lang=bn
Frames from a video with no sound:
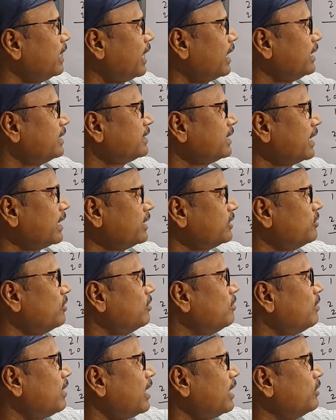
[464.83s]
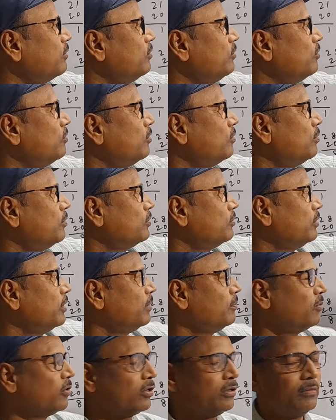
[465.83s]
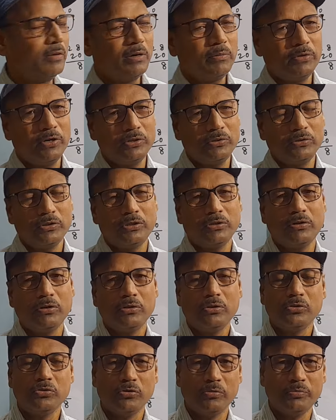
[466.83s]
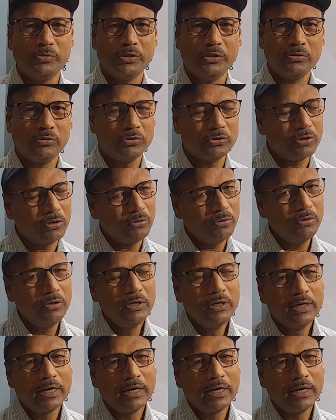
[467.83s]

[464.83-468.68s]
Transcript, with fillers: আর এ চারের সঙ্গেও আট গুণ করবো তো এর বর্তমান বয়স হচ্ছে কত চব্বিশ তো চলো